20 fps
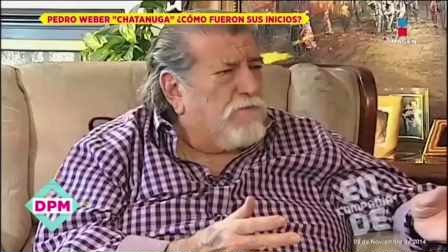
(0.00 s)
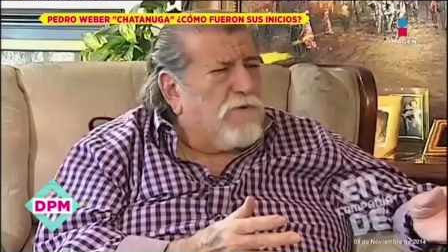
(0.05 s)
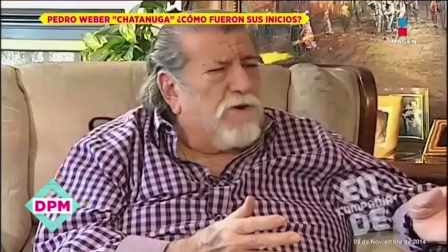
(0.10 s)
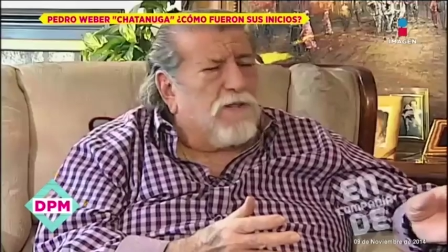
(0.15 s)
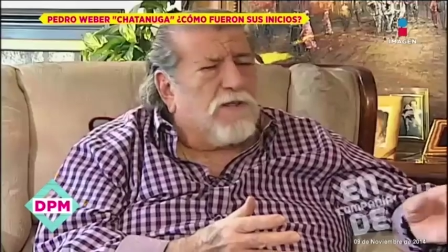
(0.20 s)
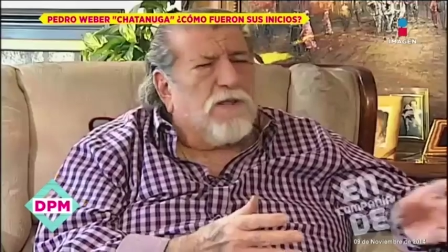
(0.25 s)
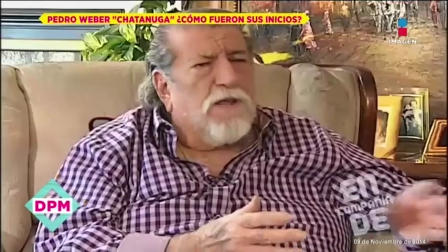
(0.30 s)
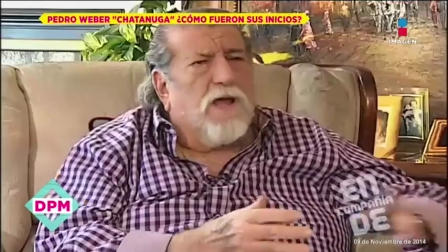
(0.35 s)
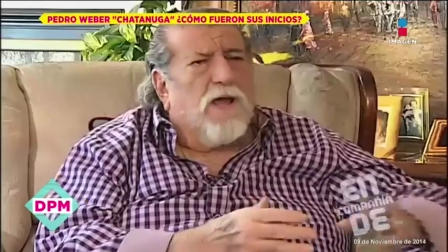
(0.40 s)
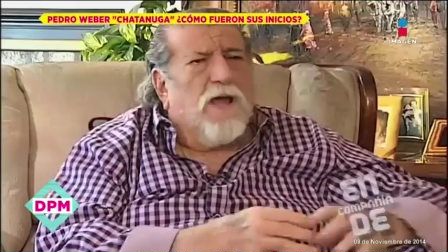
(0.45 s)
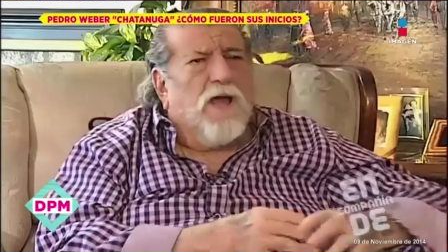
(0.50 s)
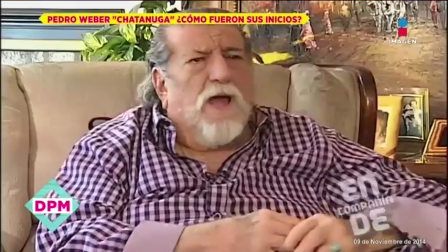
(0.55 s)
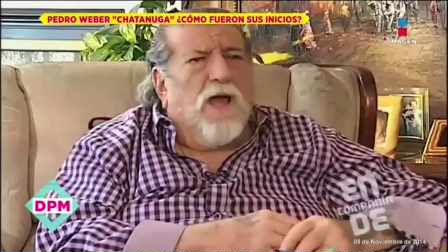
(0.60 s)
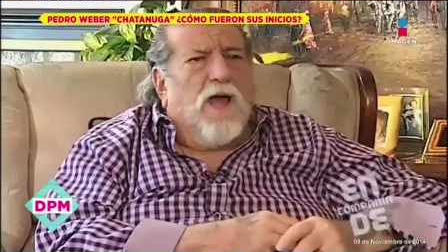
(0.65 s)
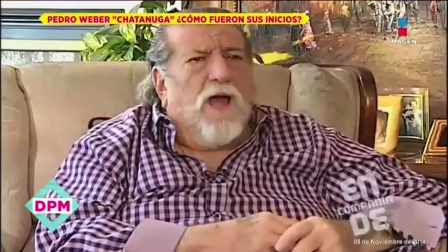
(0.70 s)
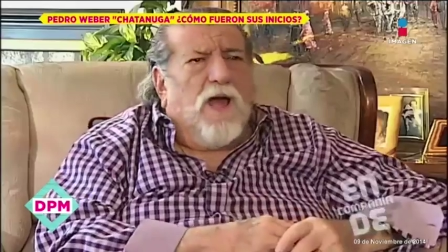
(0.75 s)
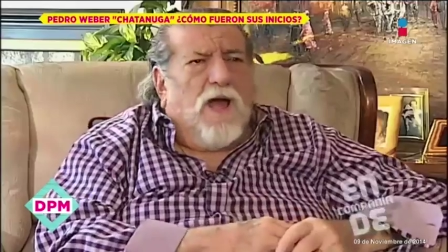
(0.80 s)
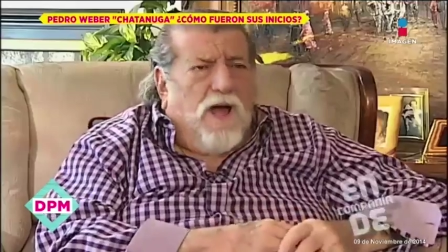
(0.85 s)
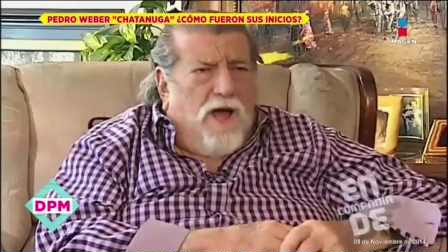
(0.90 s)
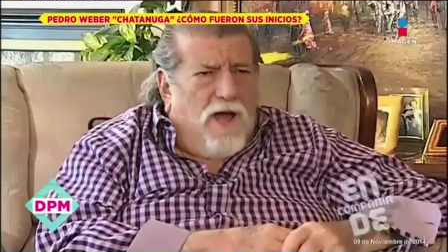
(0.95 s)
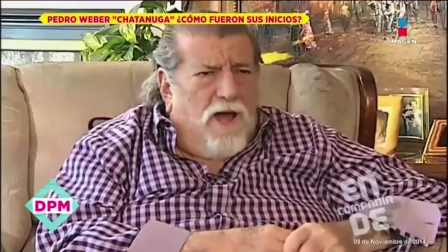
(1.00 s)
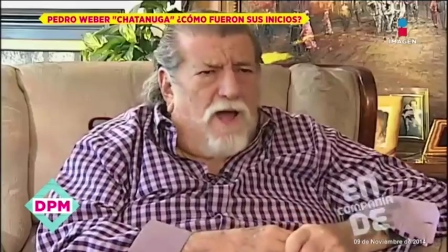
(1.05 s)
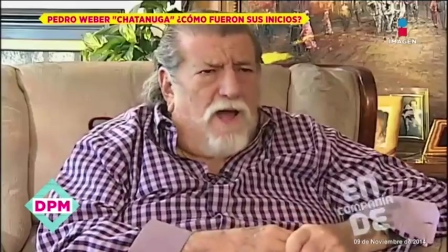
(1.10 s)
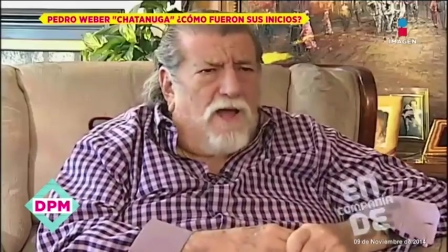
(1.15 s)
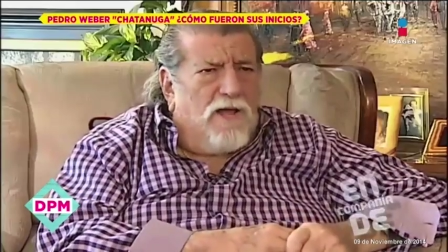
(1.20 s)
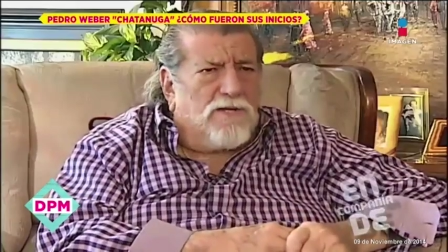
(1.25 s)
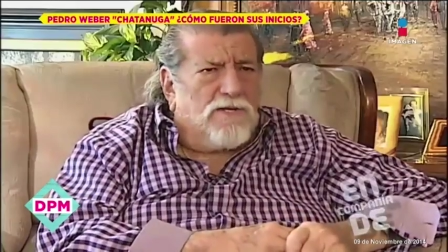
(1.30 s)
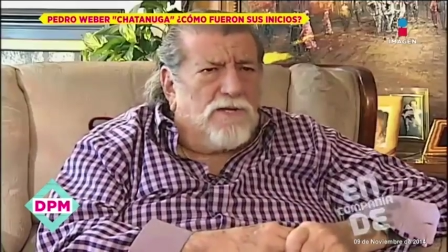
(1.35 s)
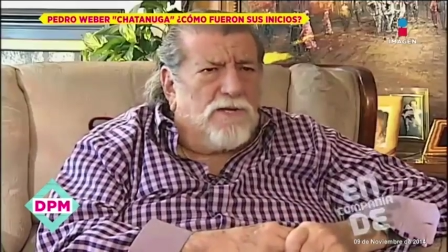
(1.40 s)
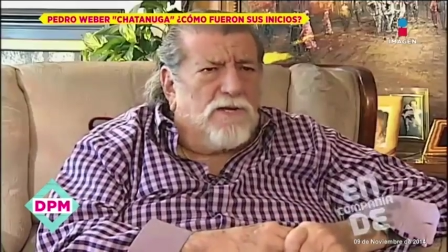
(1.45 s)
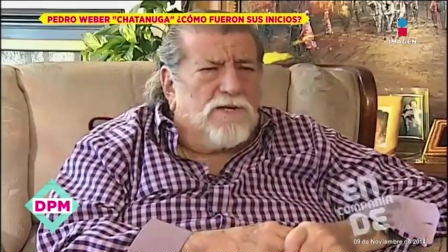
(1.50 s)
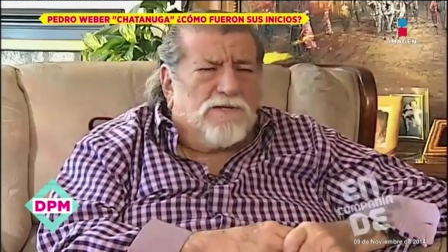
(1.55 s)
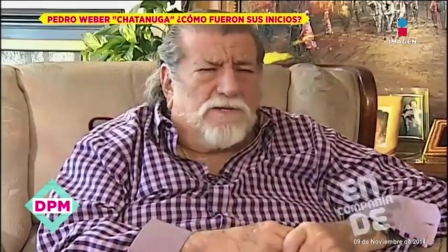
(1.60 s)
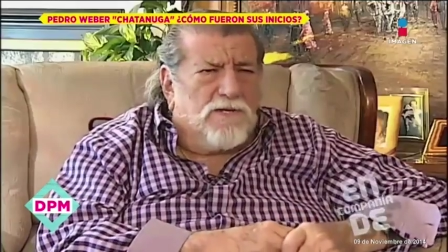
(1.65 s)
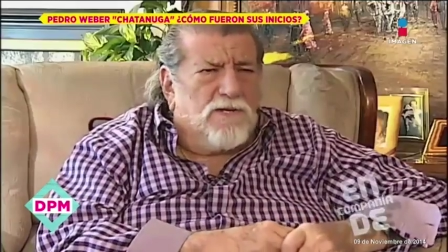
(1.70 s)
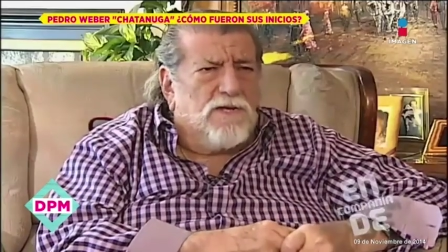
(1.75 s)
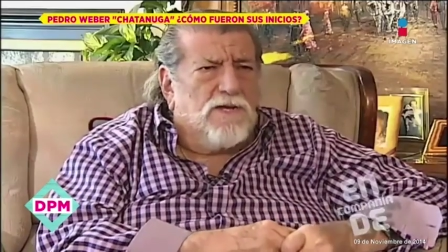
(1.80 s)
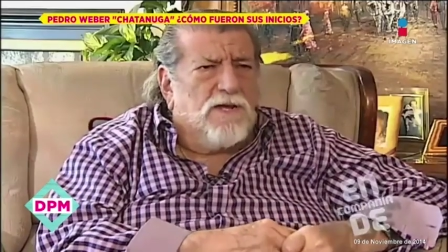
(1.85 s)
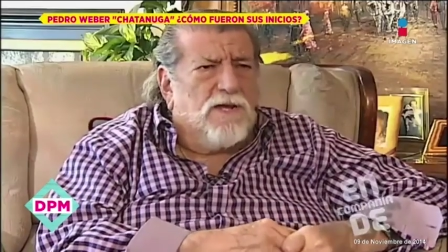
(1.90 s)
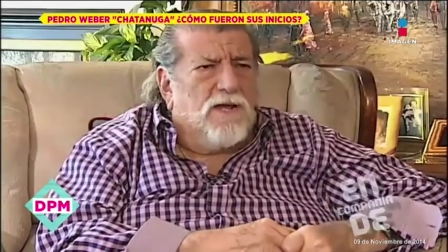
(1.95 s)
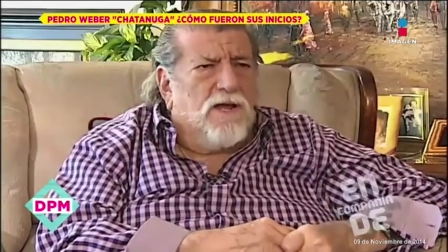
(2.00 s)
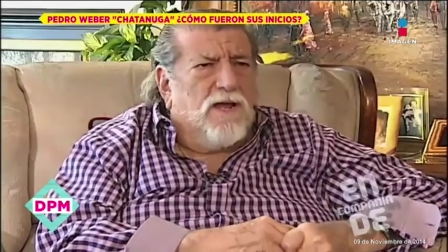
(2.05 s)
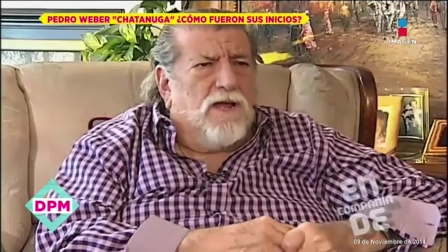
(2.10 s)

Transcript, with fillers: puerta. Ah, sí, sí.